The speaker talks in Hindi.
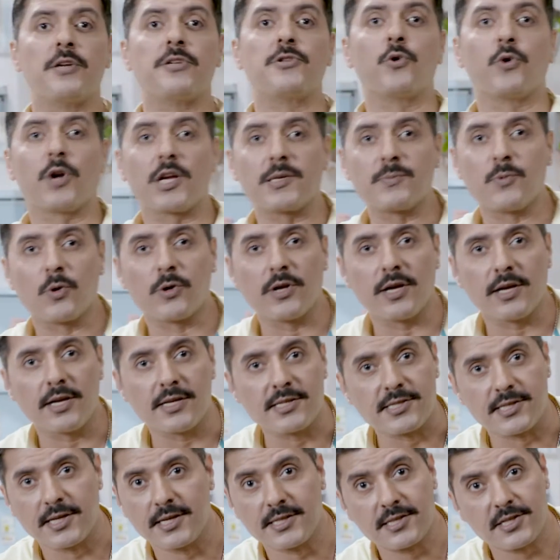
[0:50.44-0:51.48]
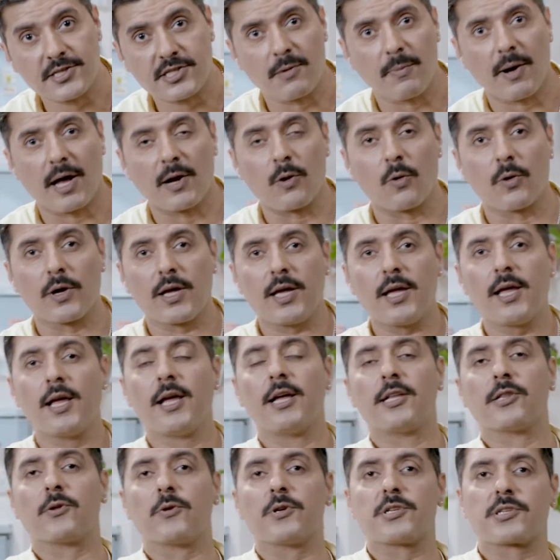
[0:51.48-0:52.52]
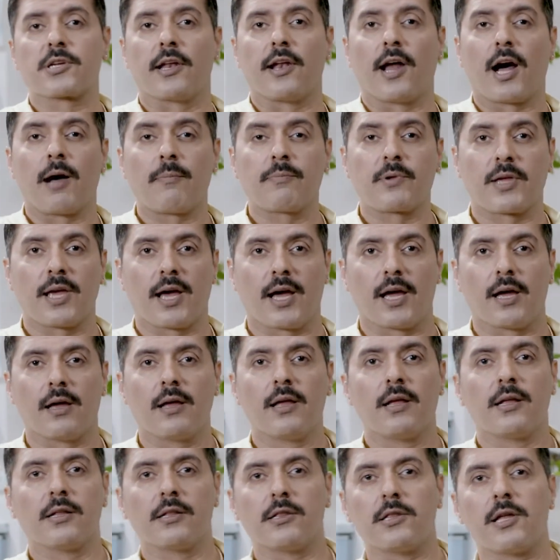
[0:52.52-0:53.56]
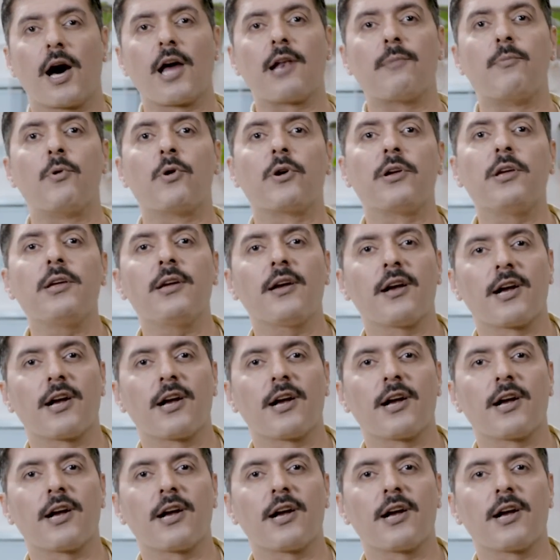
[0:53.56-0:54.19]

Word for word: सूरजमुखी की सीड्स इस्तेमाल होंगी तो इसका नाम क्या है दाल मुखी